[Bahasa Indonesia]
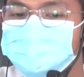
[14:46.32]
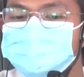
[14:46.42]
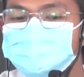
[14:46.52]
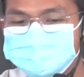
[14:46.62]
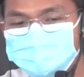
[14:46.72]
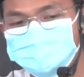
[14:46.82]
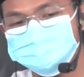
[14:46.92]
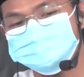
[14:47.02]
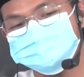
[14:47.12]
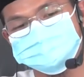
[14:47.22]
pasti akan
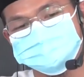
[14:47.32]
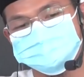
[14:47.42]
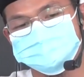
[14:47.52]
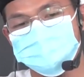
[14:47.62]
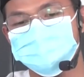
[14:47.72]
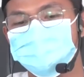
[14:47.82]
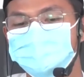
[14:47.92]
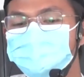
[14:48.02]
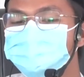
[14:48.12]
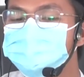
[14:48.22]
datang.
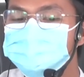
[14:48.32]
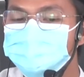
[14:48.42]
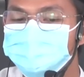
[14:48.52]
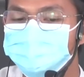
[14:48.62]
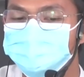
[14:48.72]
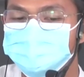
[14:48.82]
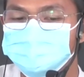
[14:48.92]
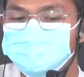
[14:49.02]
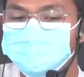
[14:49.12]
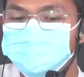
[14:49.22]
Nah, inilah
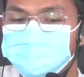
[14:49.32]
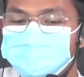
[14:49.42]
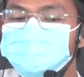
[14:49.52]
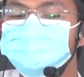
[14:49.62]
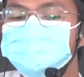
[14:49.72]
kondisi orang-orang